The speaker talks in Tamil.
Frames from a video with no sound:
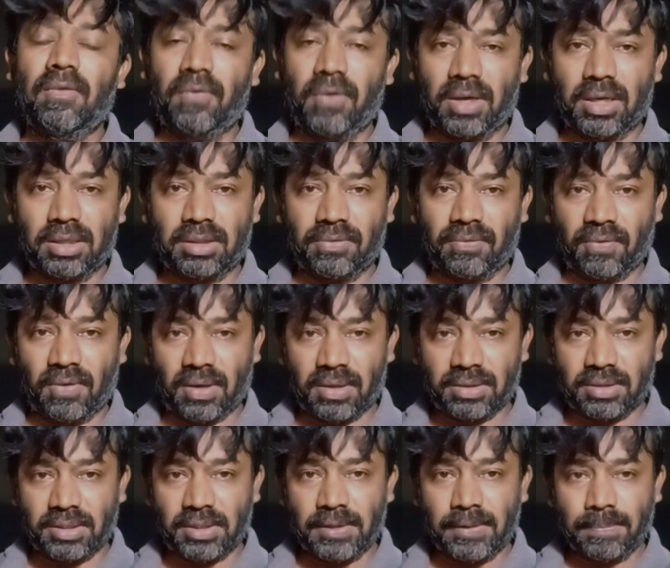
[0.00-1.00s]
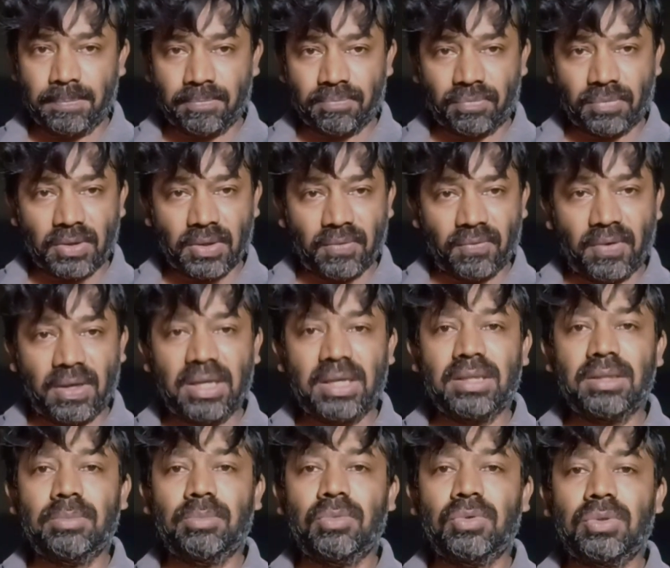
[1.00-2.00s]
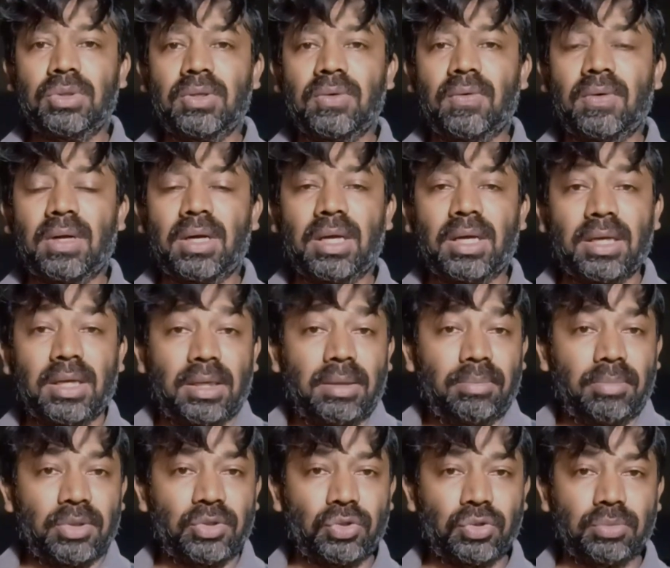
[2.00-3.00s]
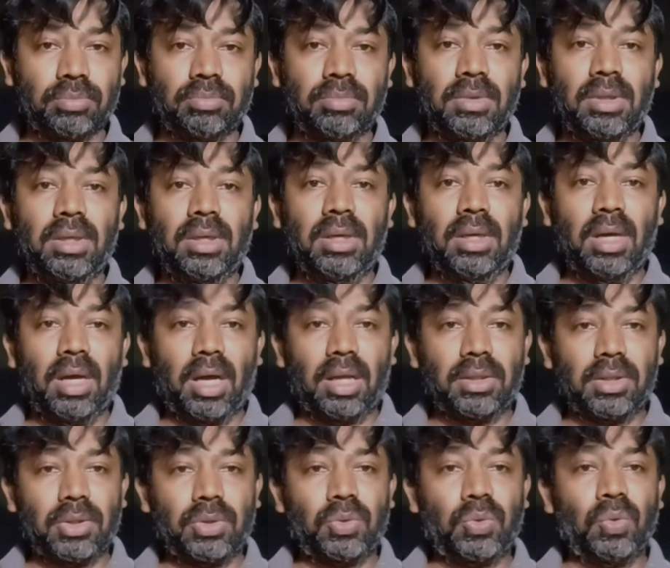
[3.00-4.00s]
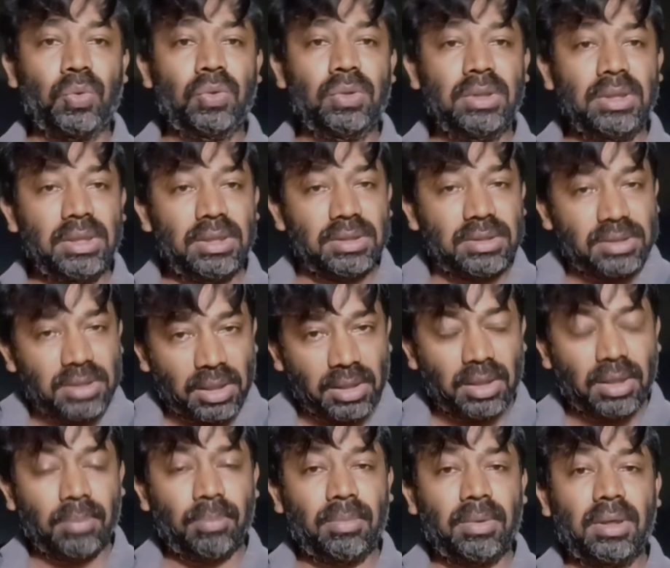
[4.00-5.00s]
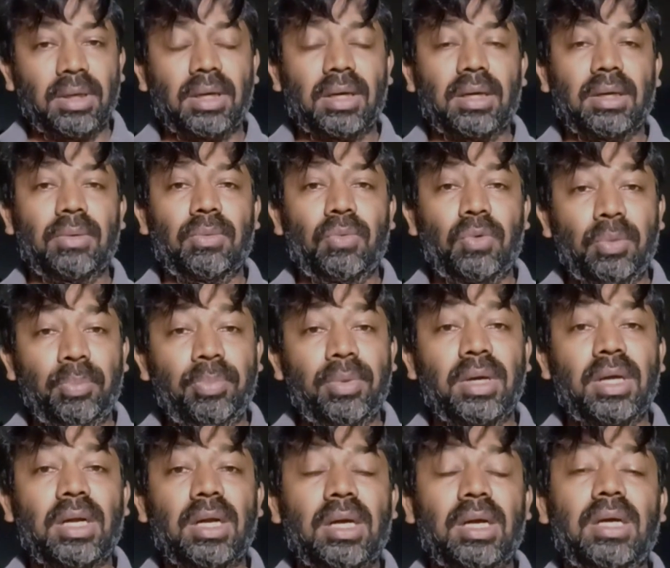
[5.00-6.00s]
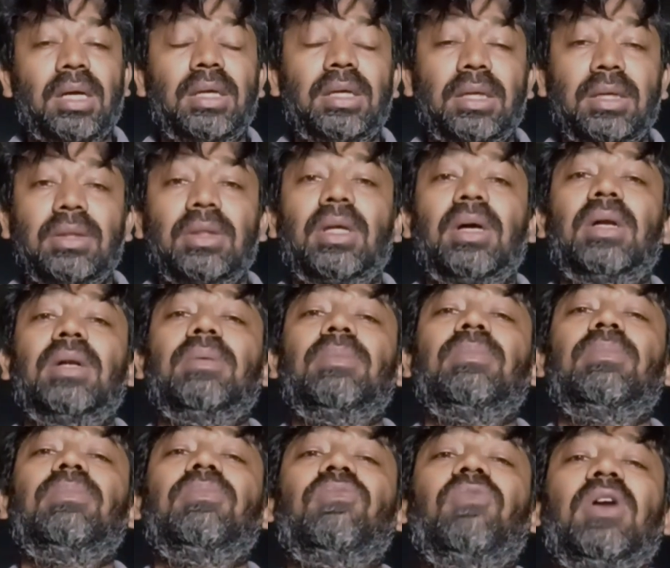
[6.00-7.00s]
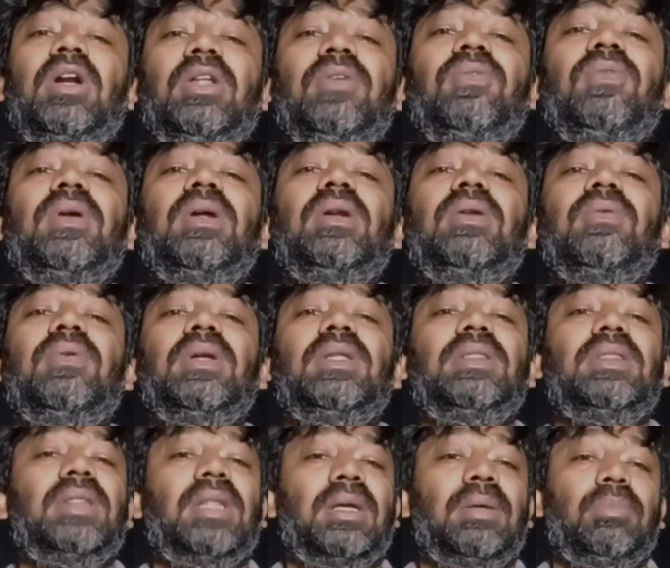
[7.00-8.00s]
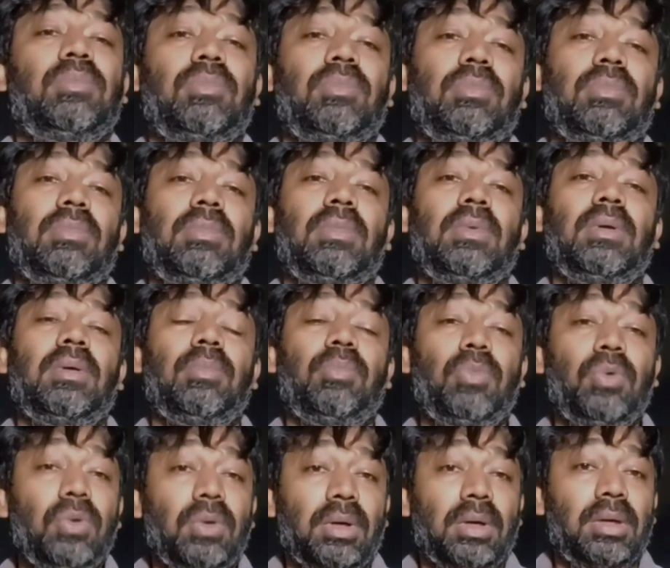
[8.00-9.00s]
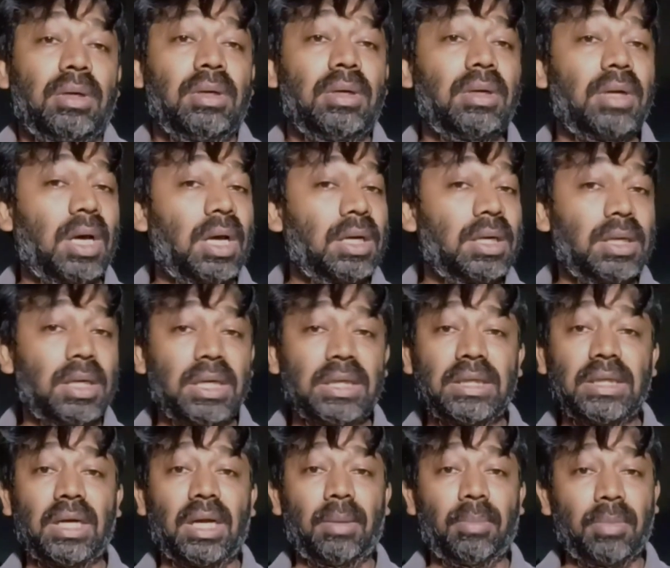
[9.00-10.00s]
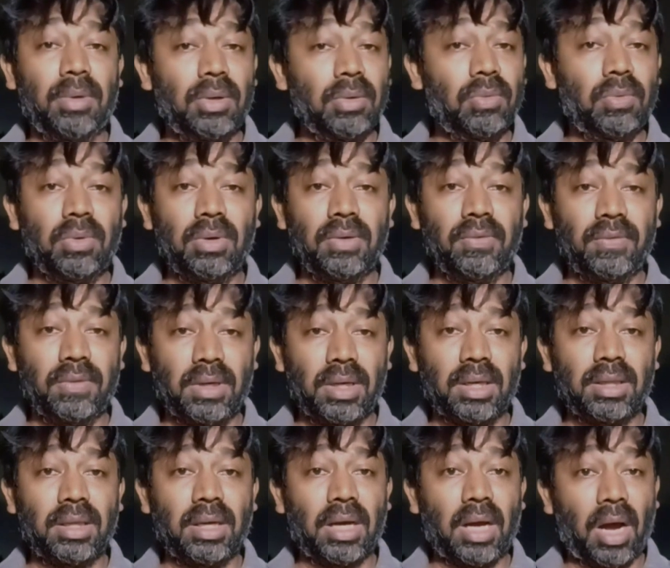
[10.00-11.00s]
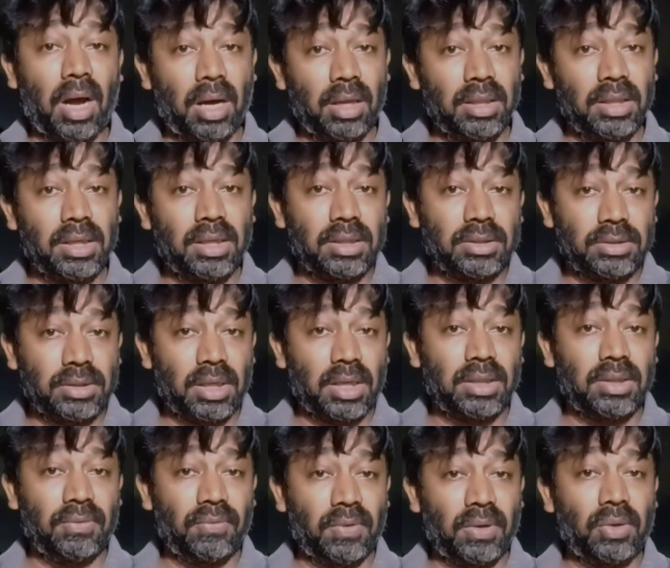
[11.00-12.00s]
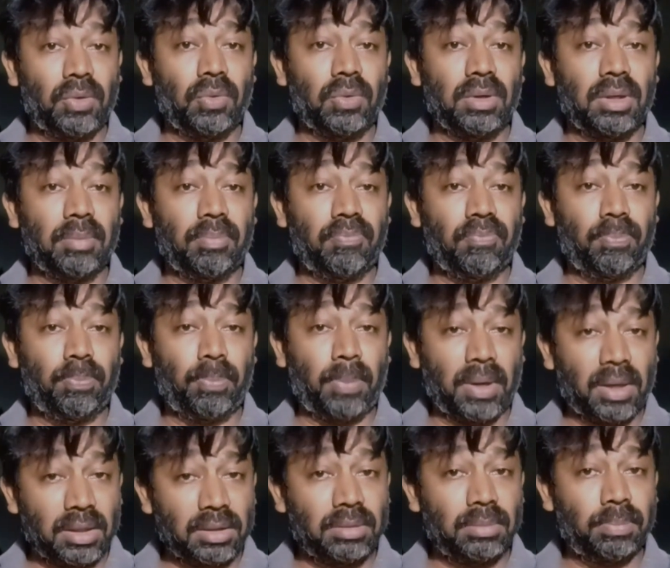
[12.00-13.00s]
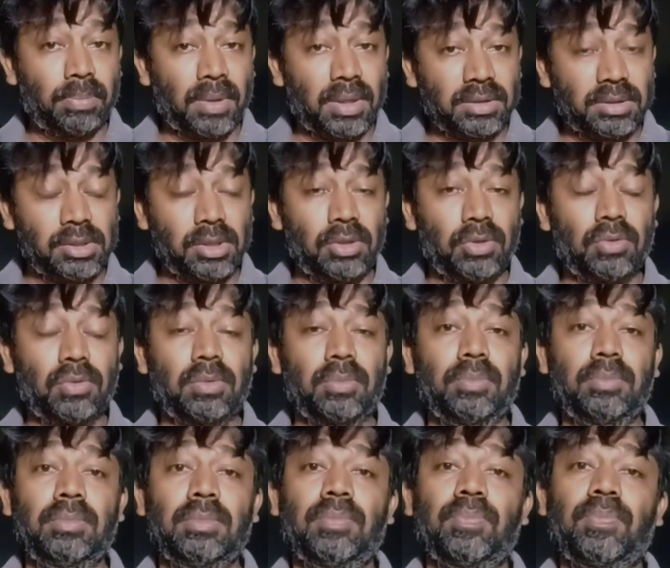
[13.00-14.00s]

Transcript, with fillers: ஃபஹத் ஃபாசில் வயது மூத்தவராக மற்றும் அந்த தொகுதியின் சட்டமன்ற உறுப்பினராக இருந்தாலும் வடிவேலுவை தன் முன் நாற்காலியில் அமரக்கூட விடாத ஆதிக்க ஜாதி வெறி கொண்ட பகத் பாசிலுக்கும்